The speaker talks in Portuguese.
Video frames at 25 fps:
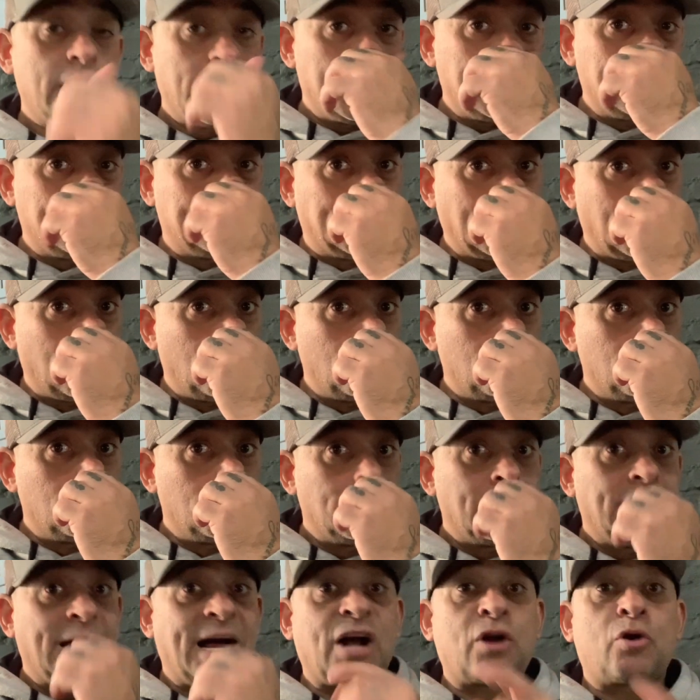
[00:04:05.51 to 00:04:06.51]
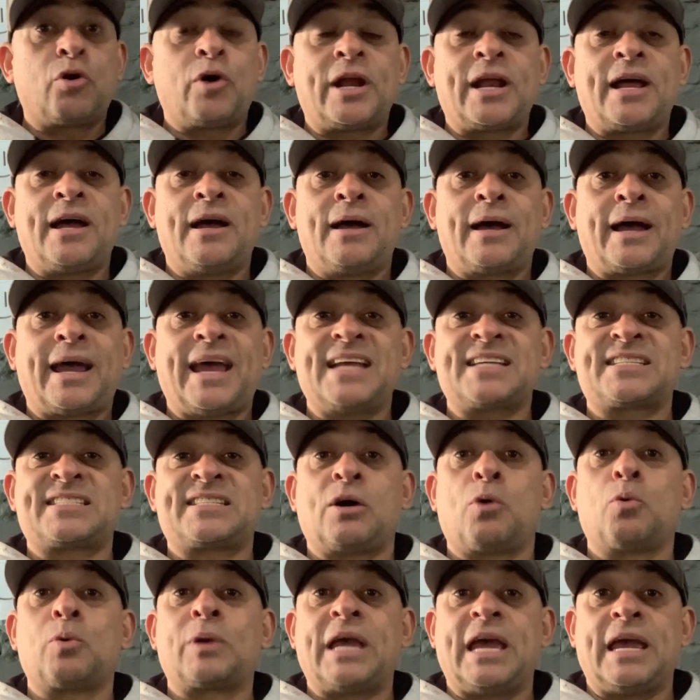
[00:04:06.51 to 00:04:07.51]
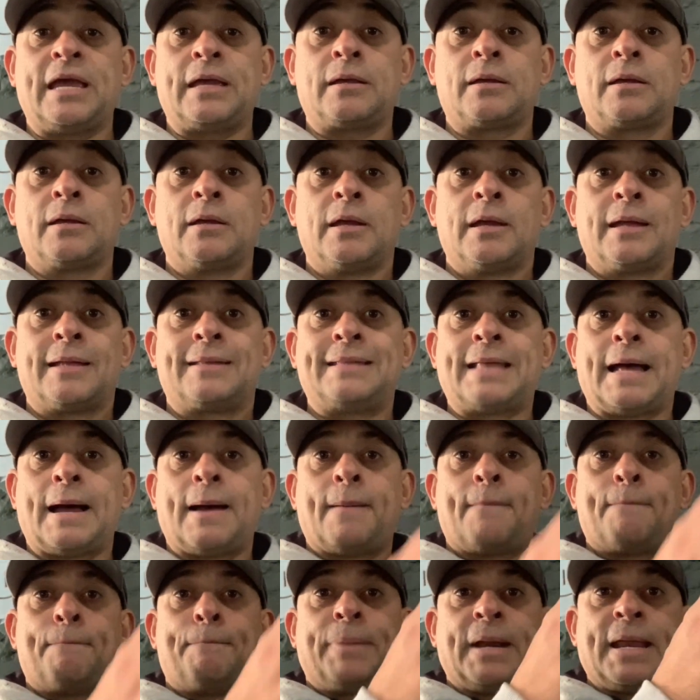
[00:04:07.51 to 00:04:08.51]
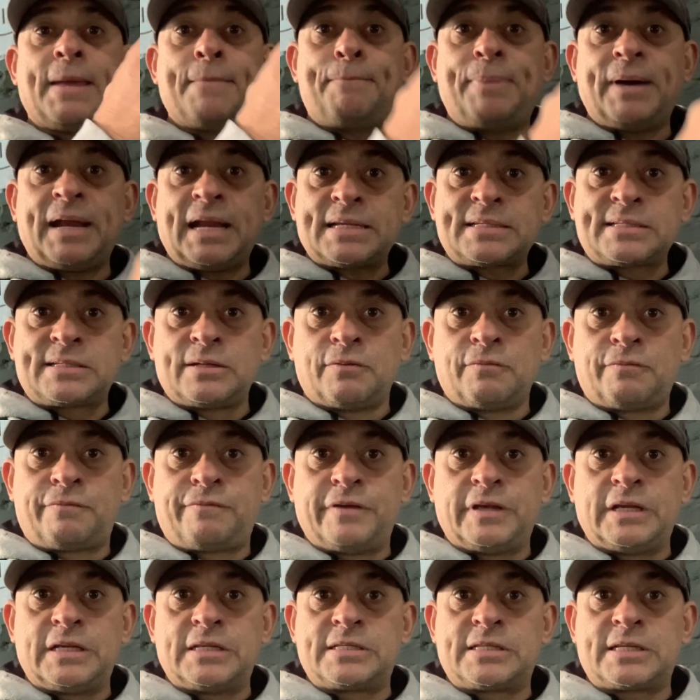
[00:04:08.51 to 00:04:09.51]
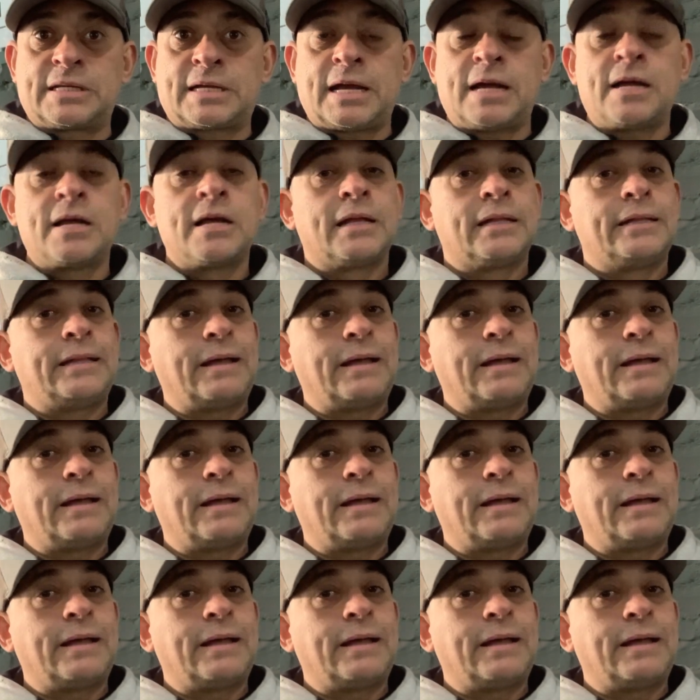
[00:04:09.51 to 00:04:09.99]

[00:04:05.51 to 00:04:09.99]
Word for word: Então, agora resta alguém da preparação física,